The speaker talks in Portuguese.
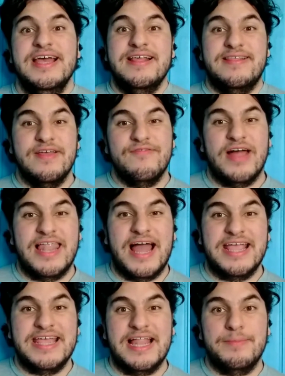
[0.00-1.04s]
Sem
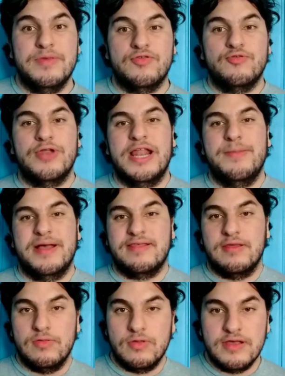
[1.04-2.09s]
falar que ela mistura
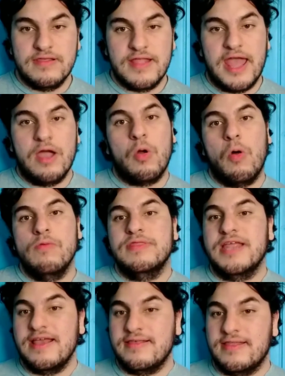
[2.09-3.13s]
animação 2D com
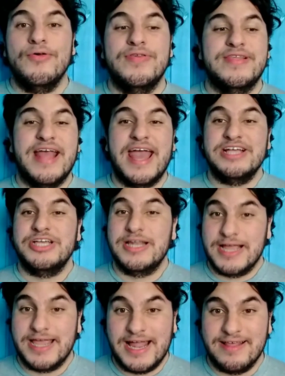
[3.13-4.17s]
3D. Ou
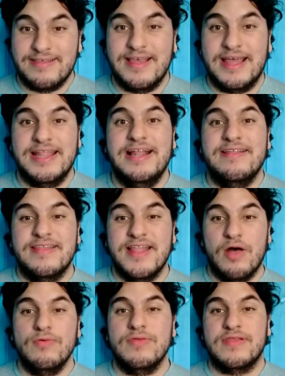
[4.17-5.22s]
seja, naquela cena eles
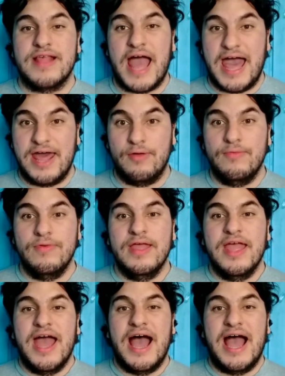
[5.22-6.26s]
não usaram
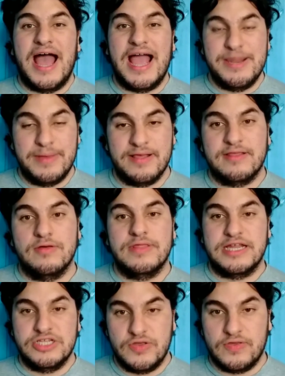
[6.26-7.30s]

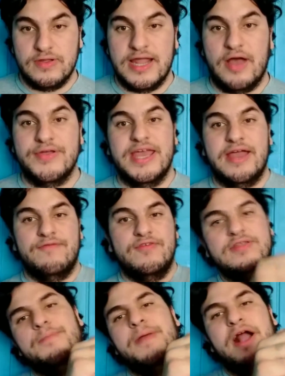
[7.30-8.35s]
animação tradicional, que é que
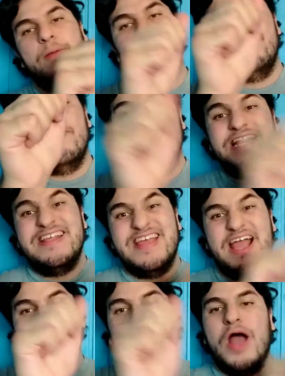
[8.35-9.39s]
você pegar uma folha e
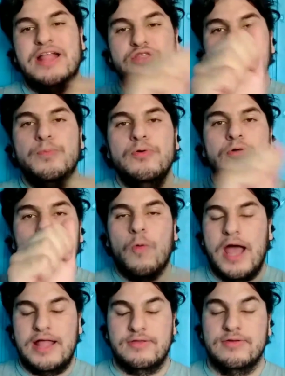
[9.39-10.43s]
desenhar quadro por
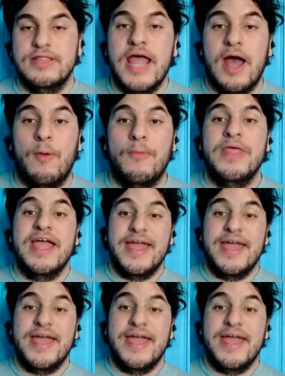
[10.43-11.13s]
quadro. Não.